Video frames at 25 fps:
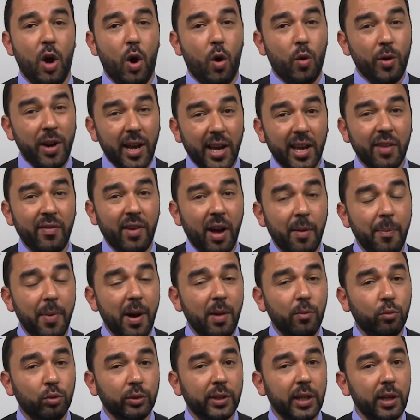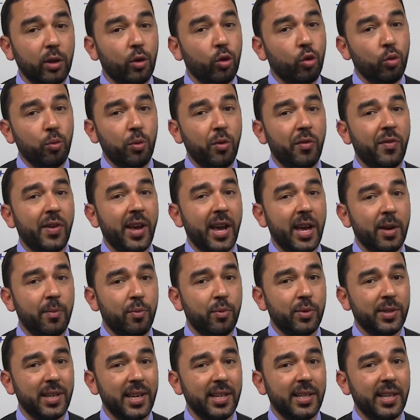on n'arrivera pas à montrer que Wn
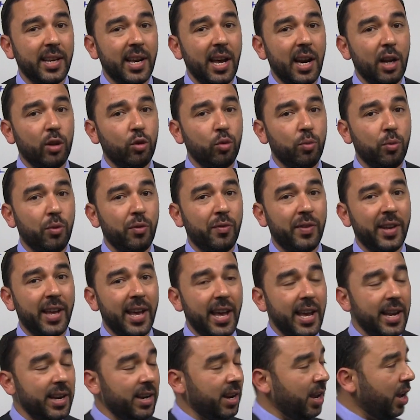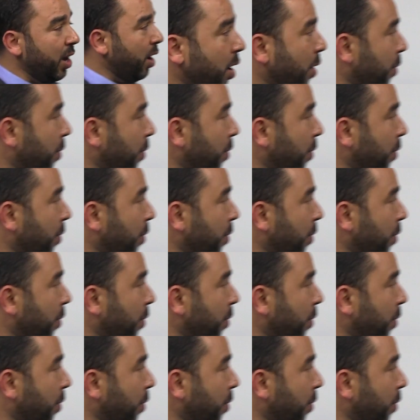plus 1 est égal à Wn